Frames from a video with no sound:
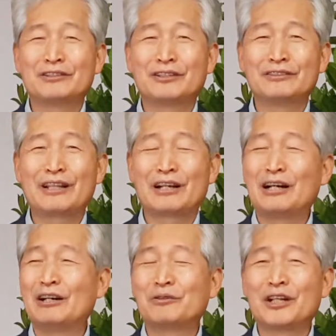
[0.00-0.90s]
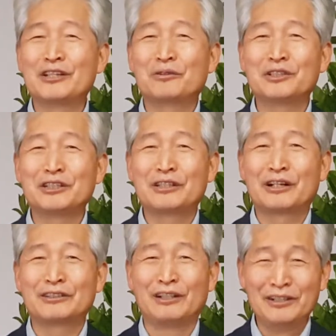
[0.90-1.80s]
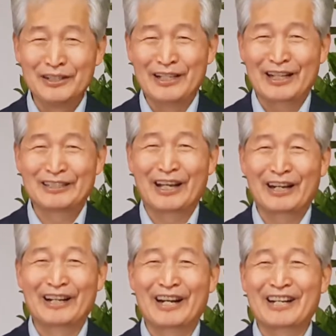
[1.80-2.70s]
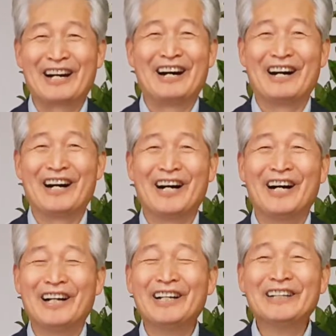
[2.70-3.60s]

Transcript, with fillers: 들을 때가 오나니 곧 이때라 듣는 자는 살아나리라.